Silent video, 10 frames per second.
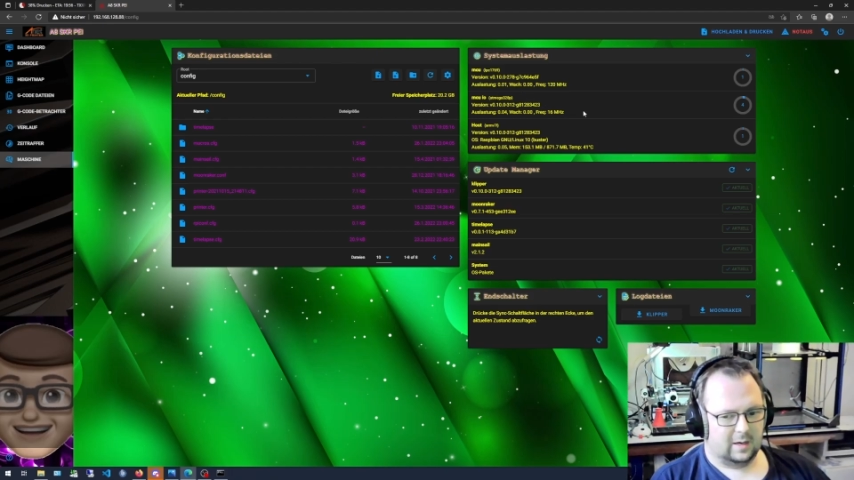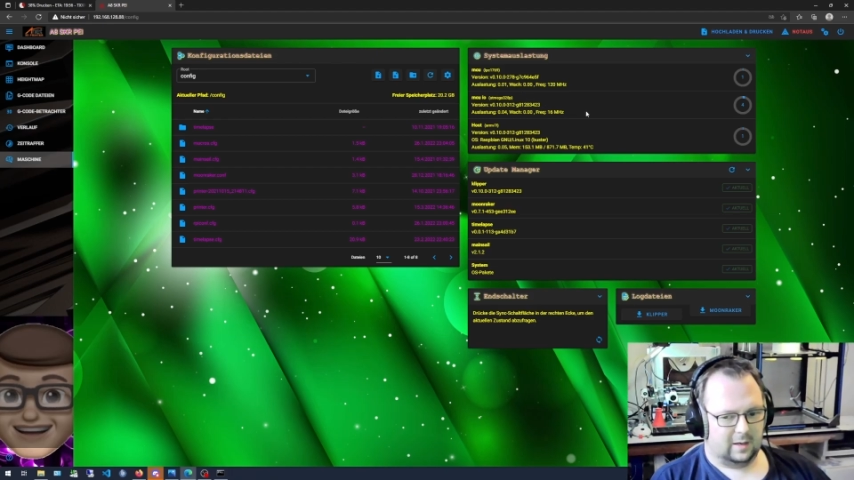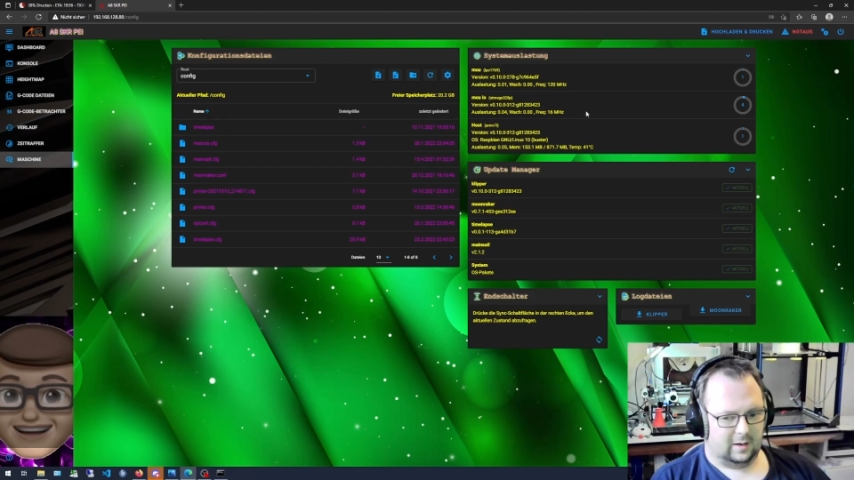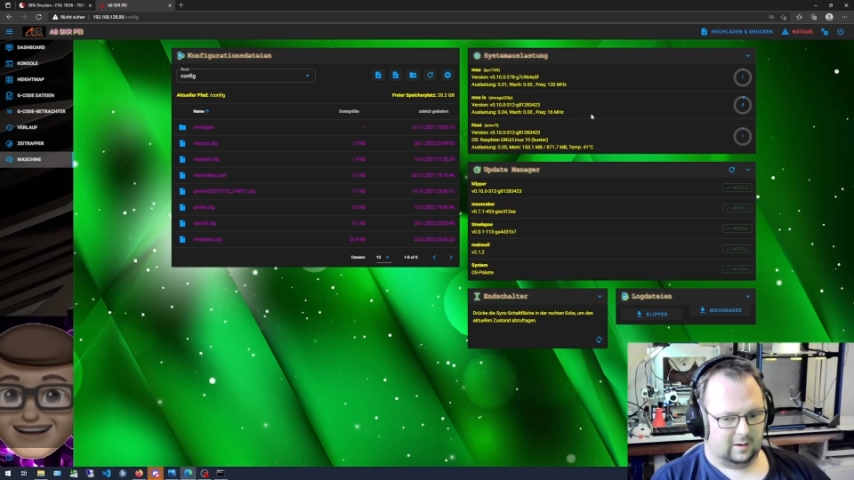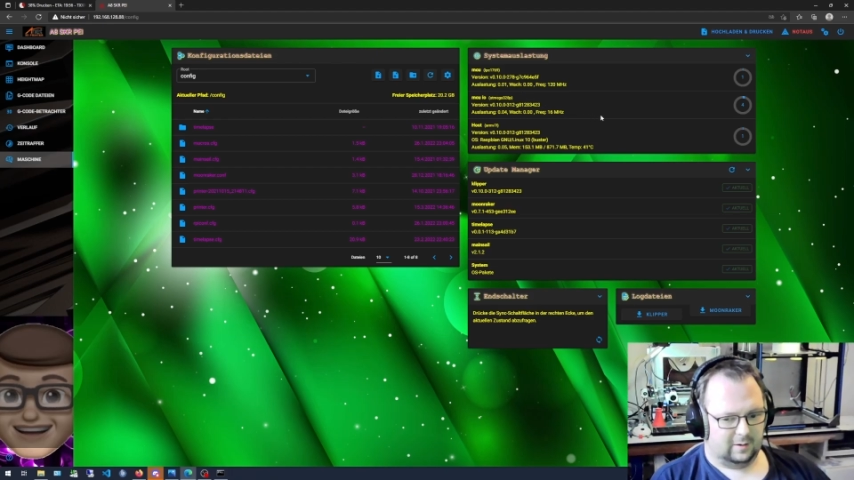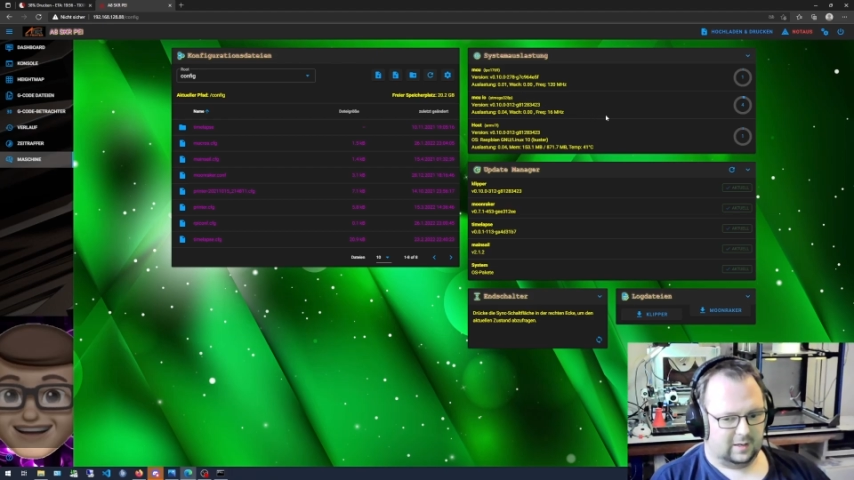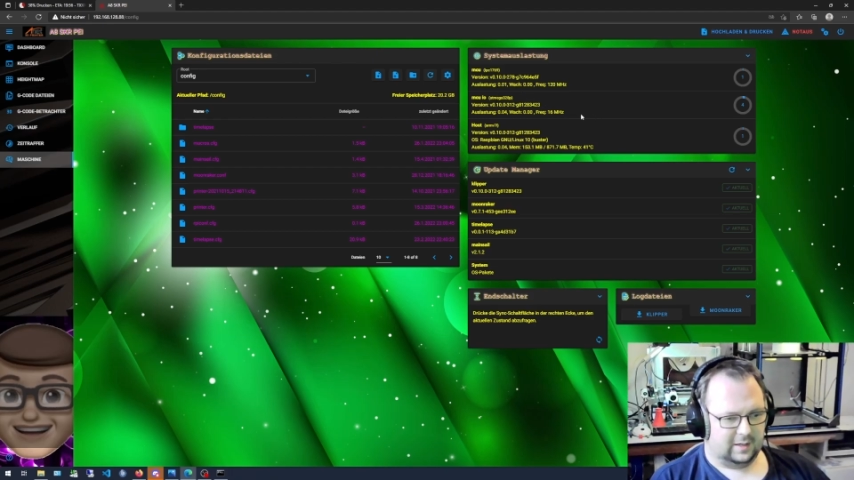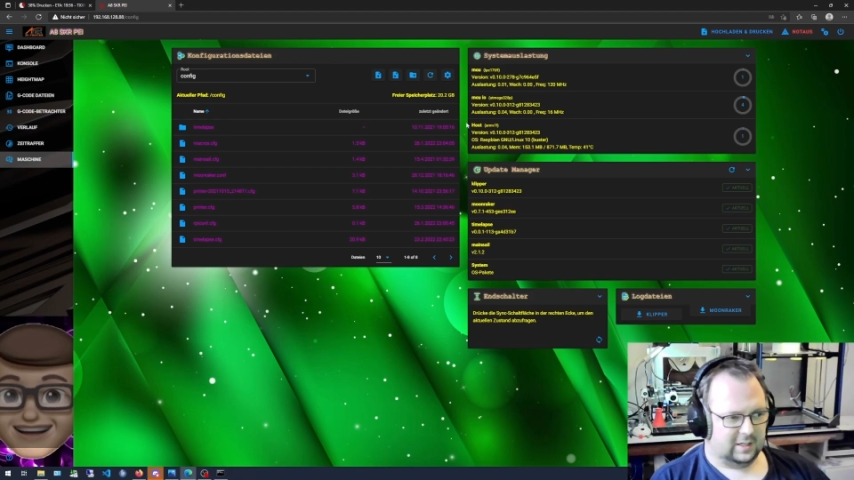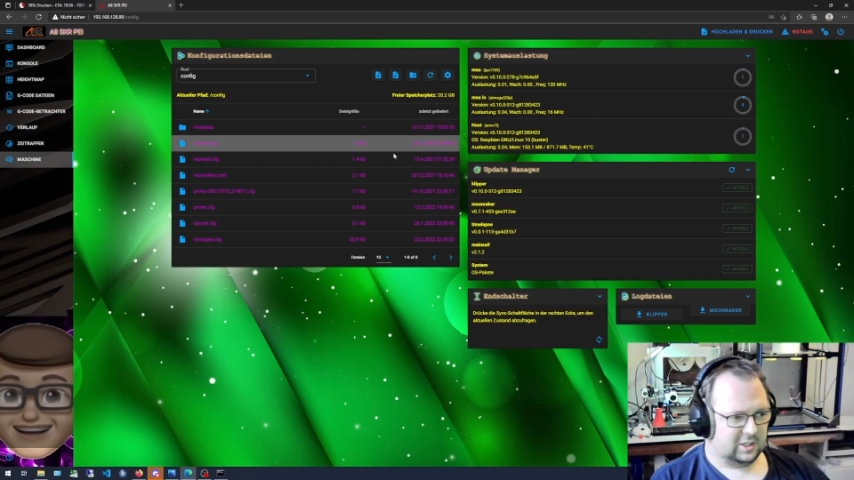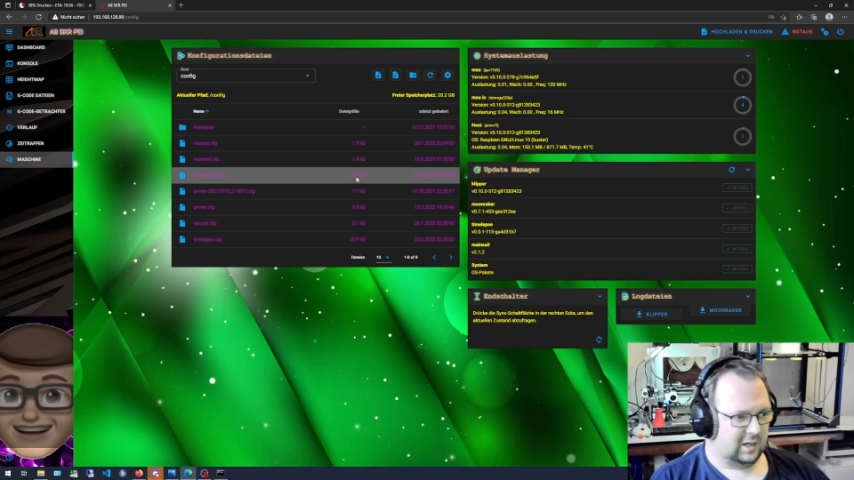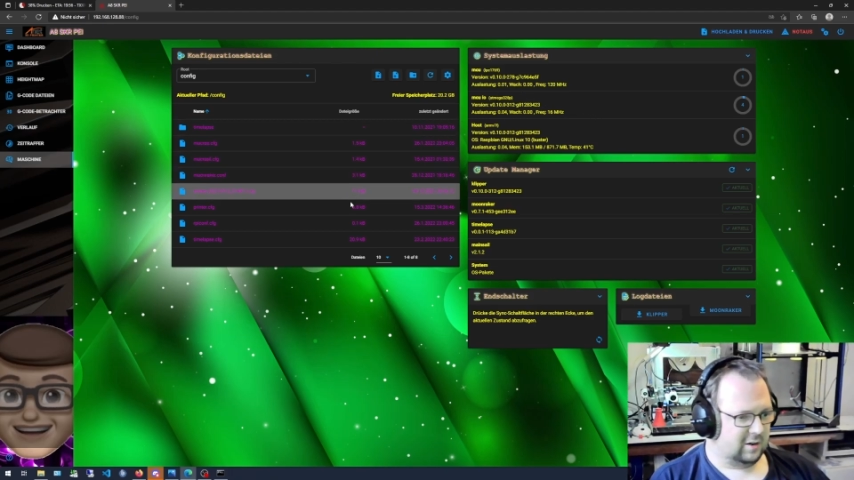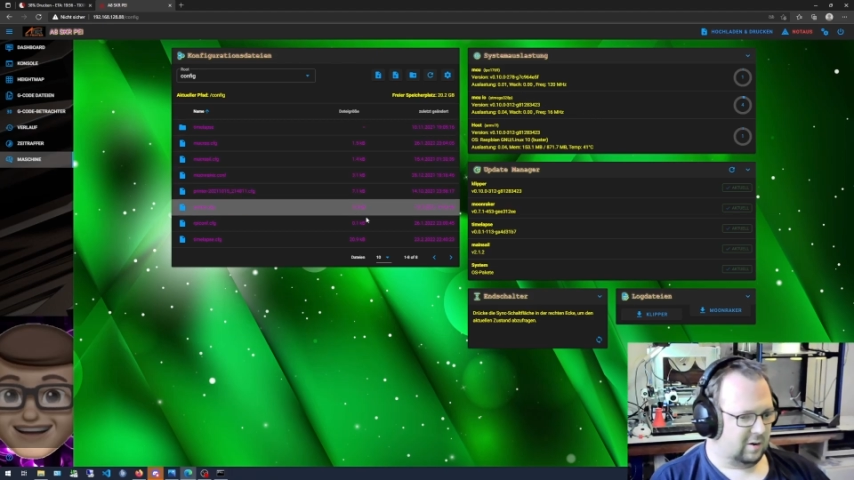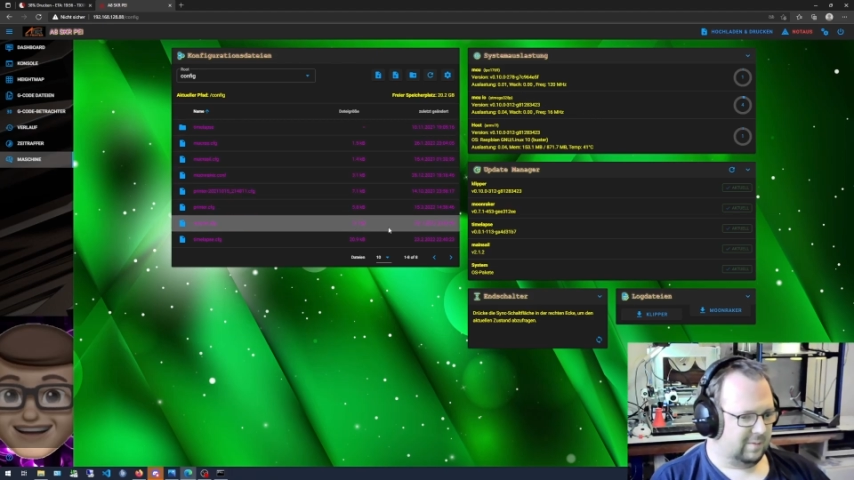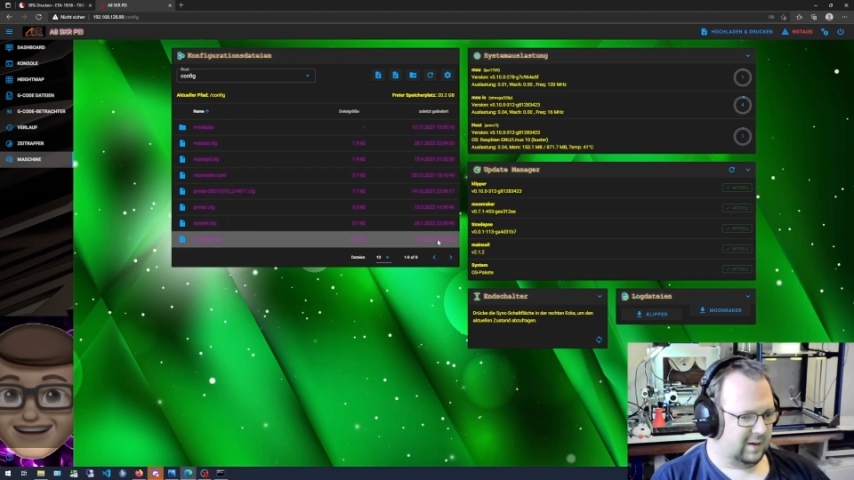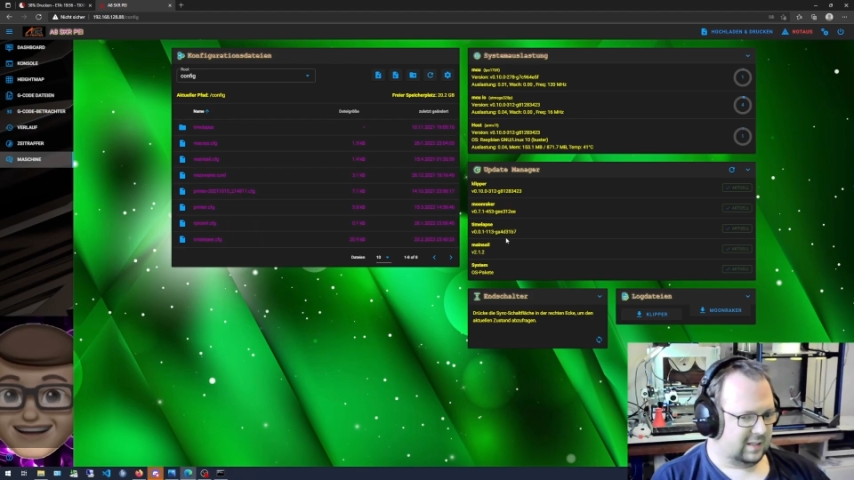Ja, und an der Stelle
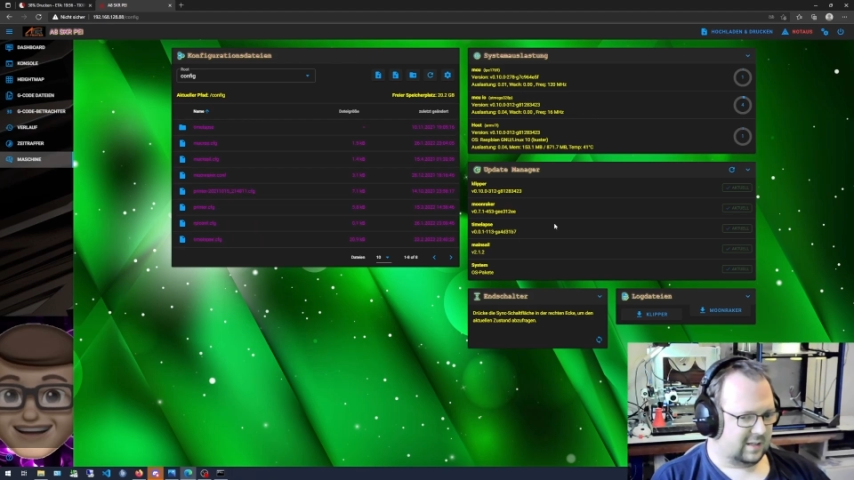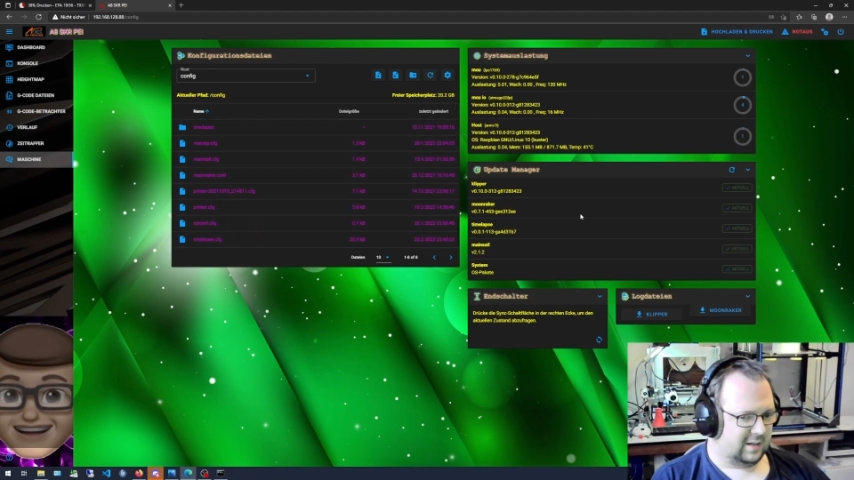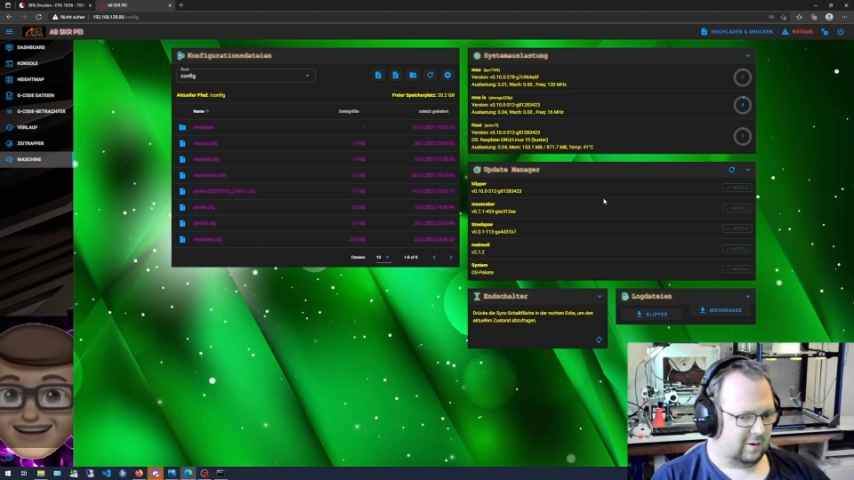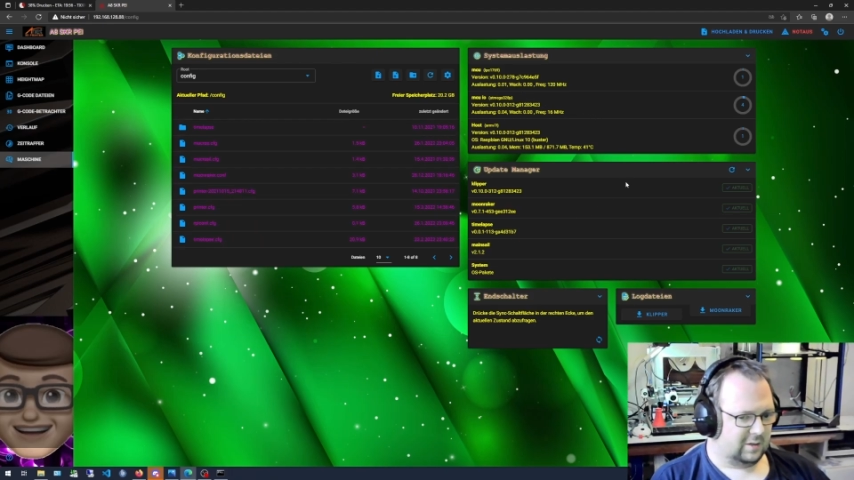können wir jetzt dann auch